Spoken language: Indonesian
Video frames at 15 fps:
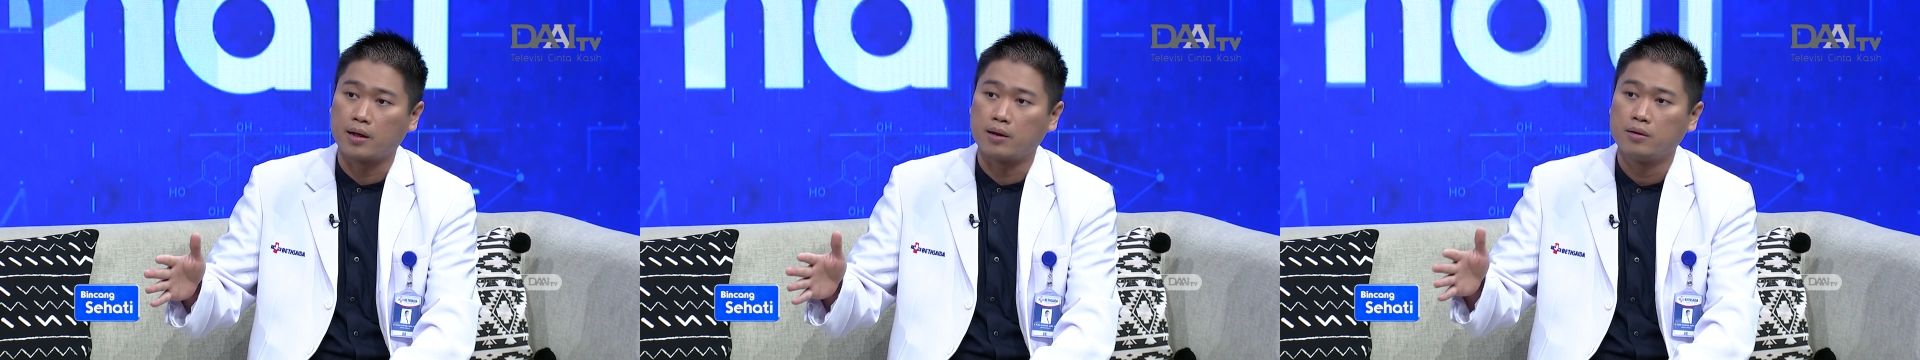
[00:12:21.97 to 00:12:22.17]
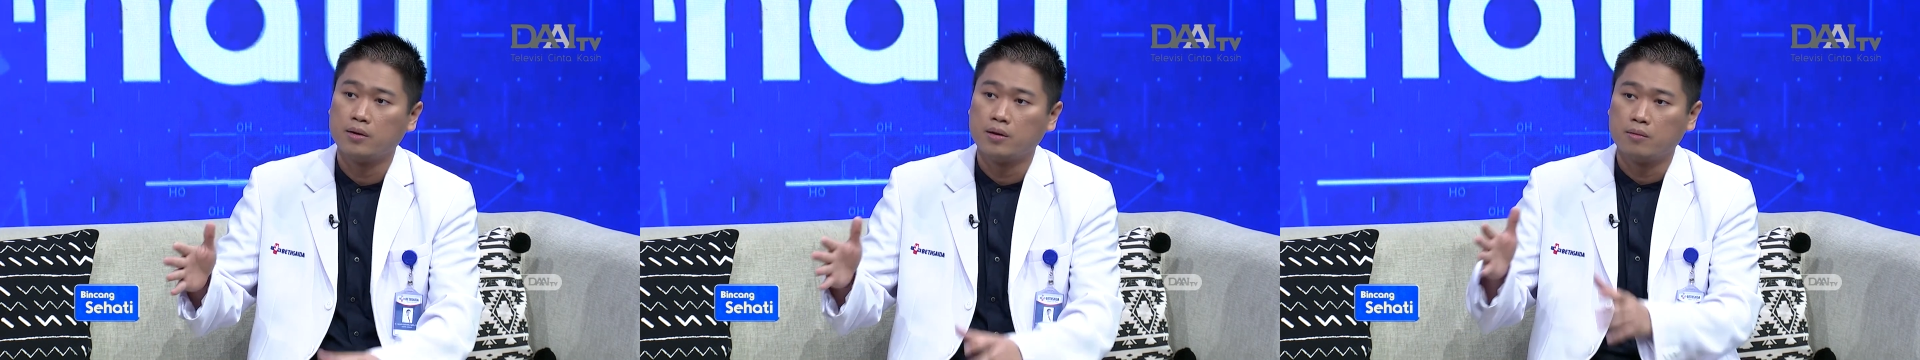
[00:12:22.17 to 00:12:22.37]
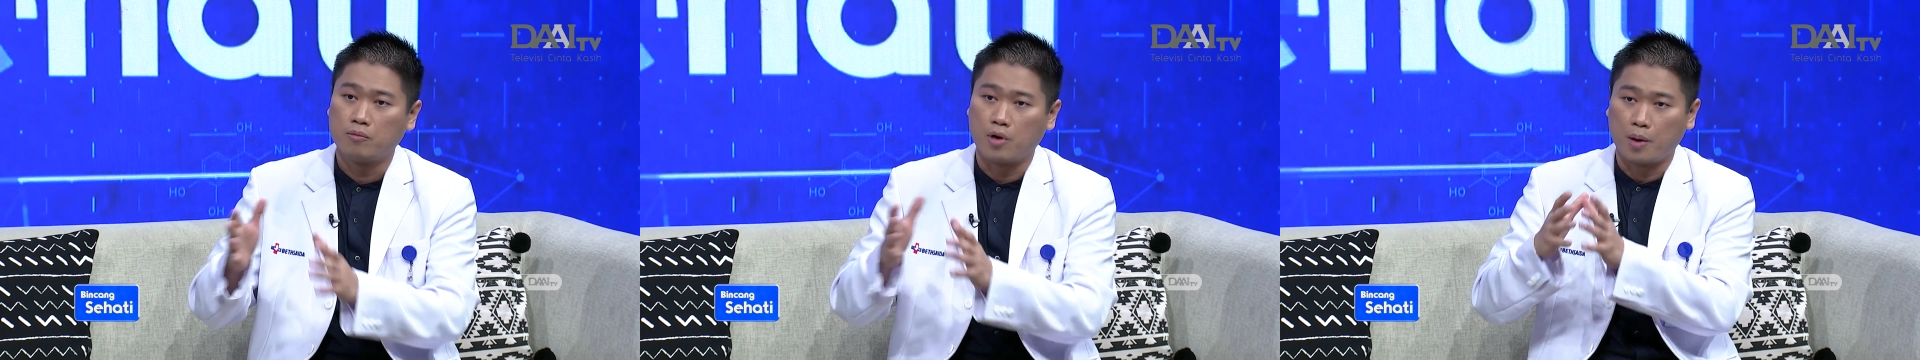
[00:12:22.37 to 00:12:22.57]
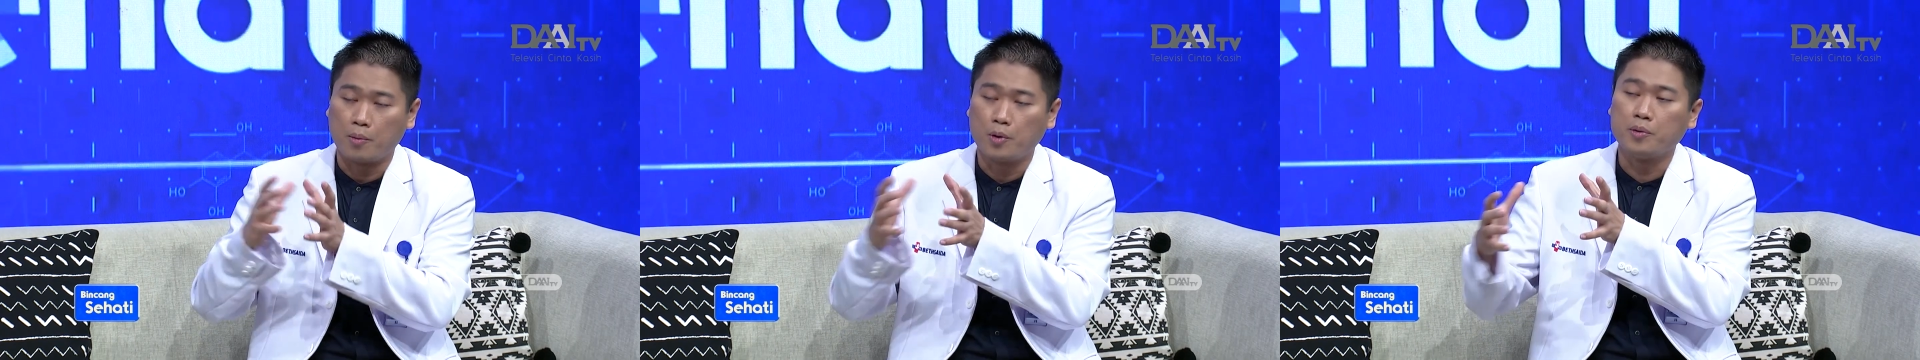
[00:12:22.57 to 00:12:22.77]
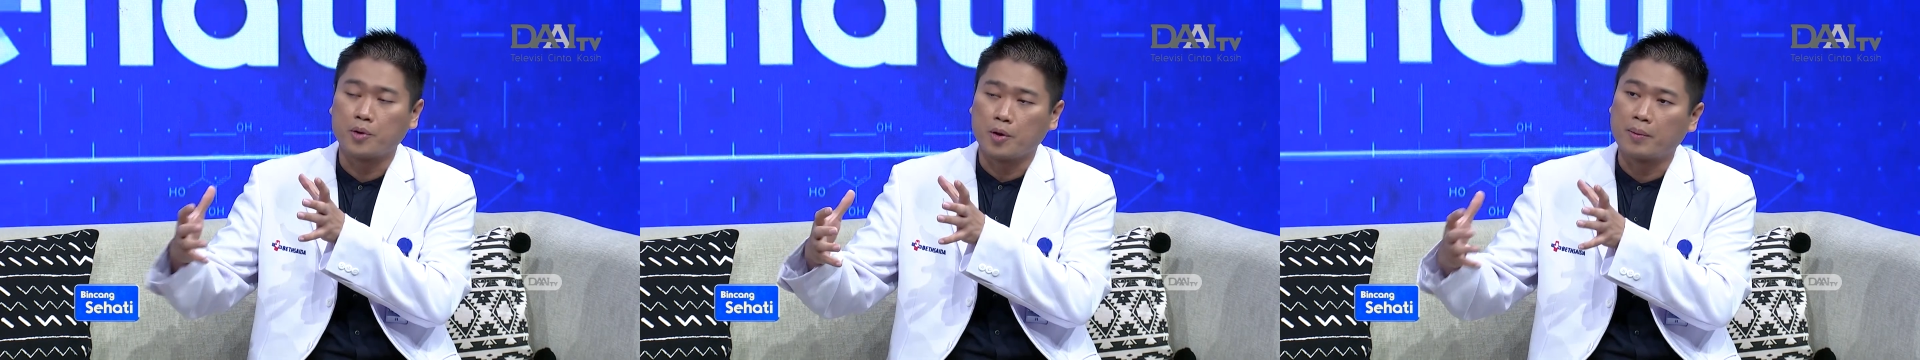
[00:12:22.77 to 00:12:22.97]
Hmm. Walaupun
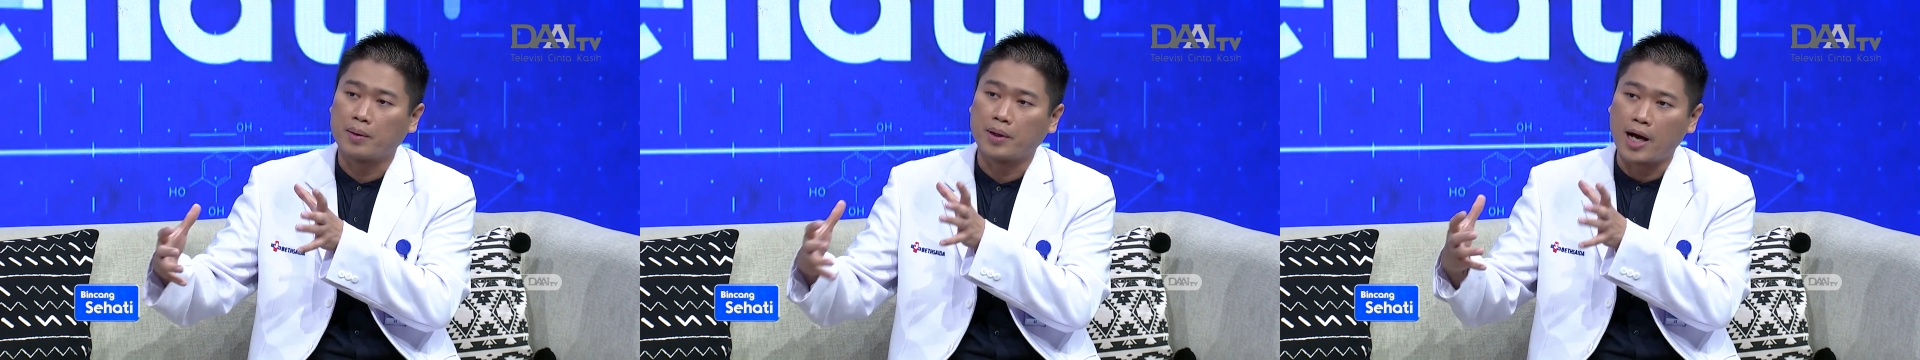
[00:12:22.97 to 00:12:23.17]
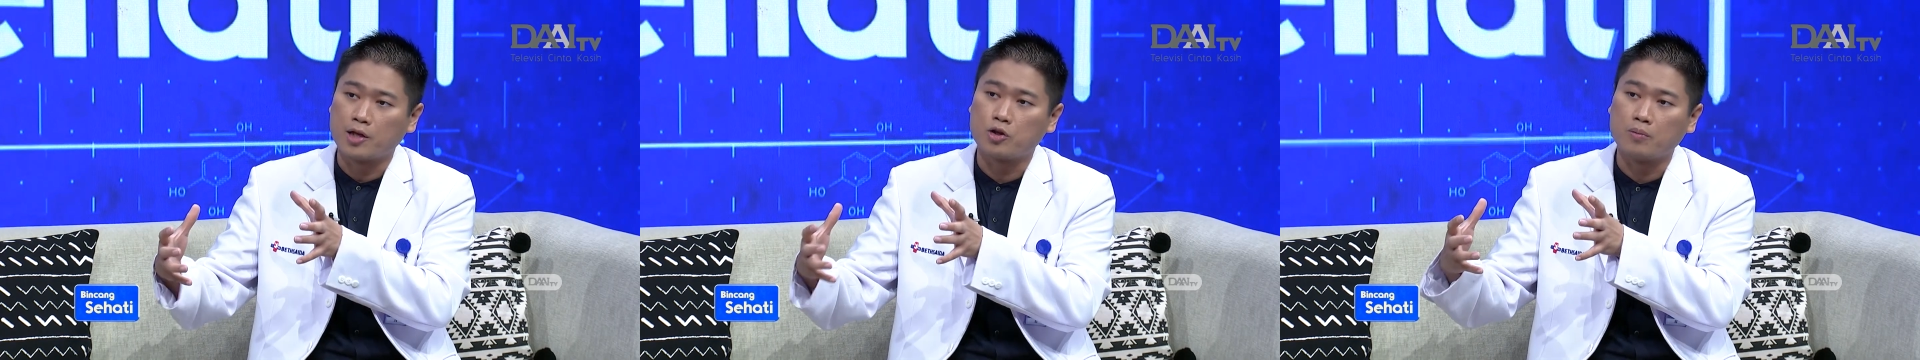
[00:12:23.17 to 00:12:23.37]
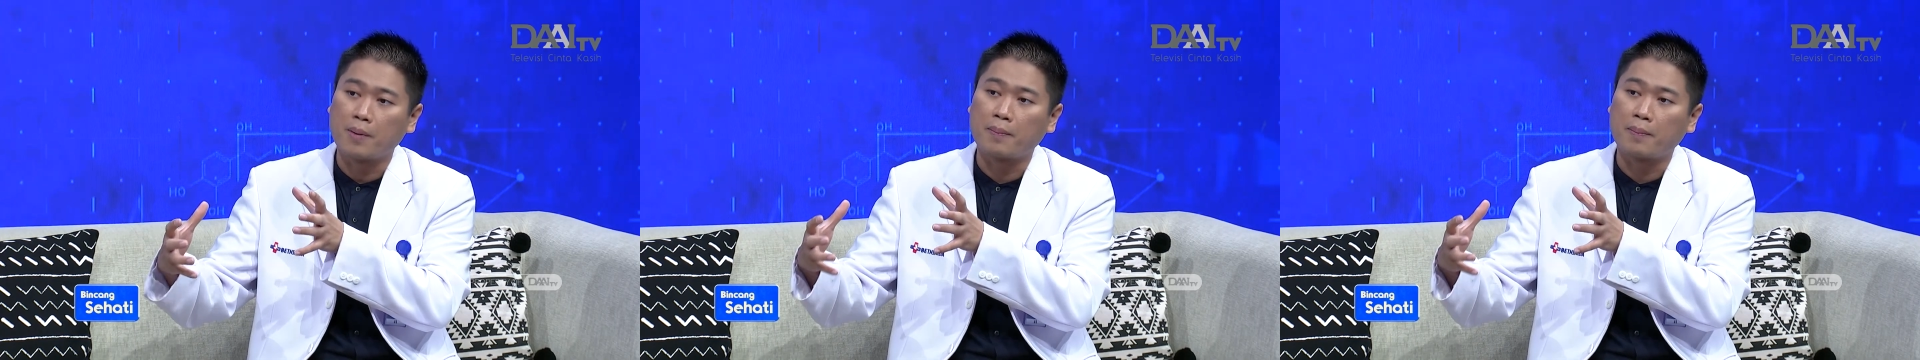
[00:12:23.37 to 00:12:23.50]
cuma nggak cuma